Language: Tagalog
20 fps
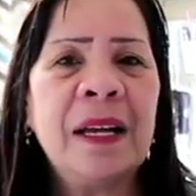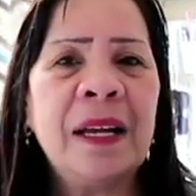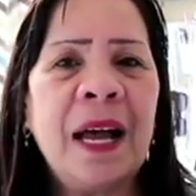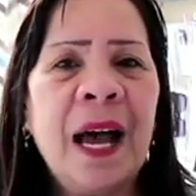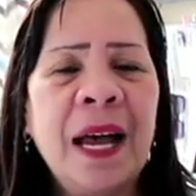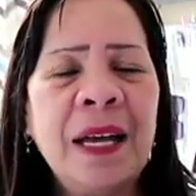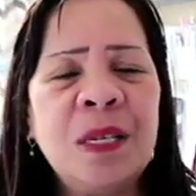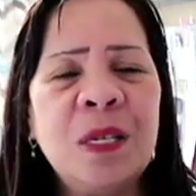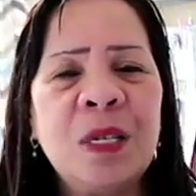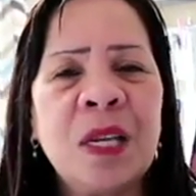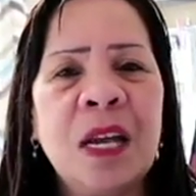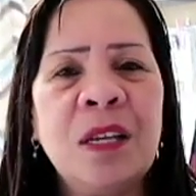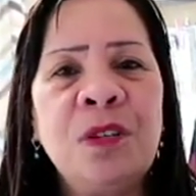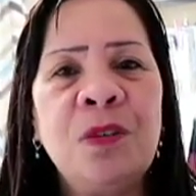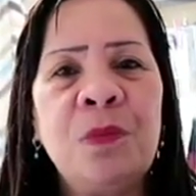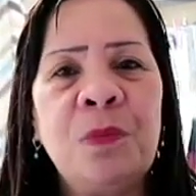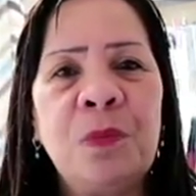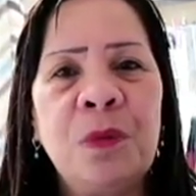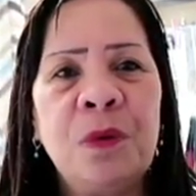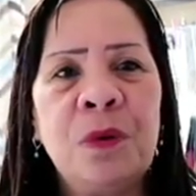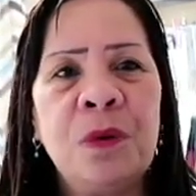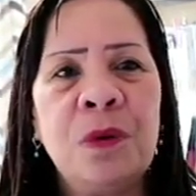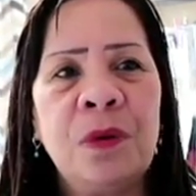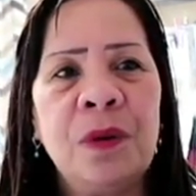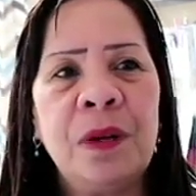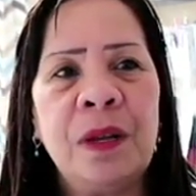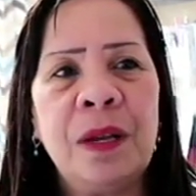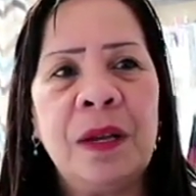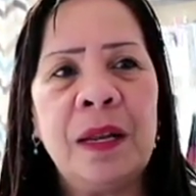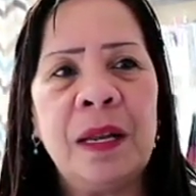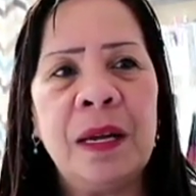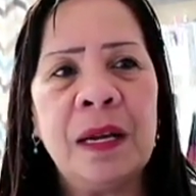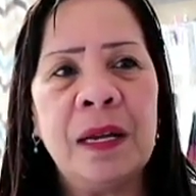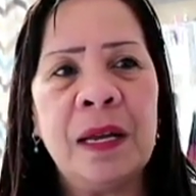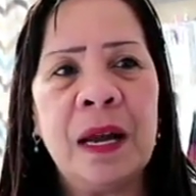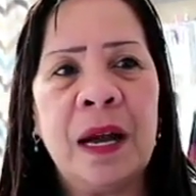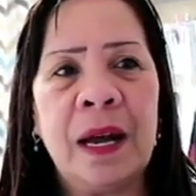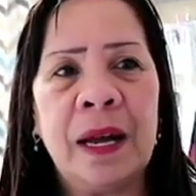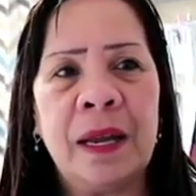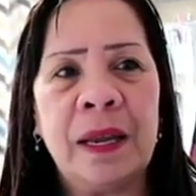Kahit saan nyo po
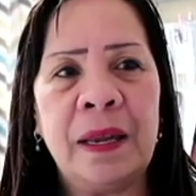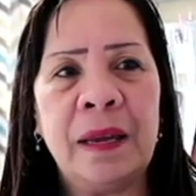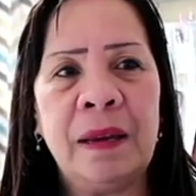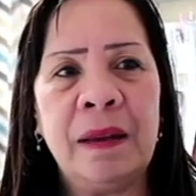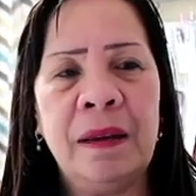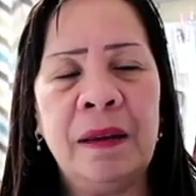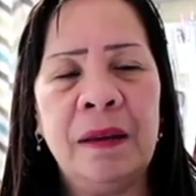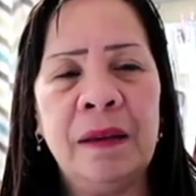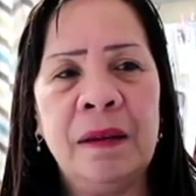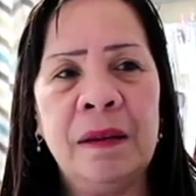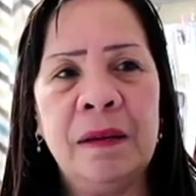ilagay,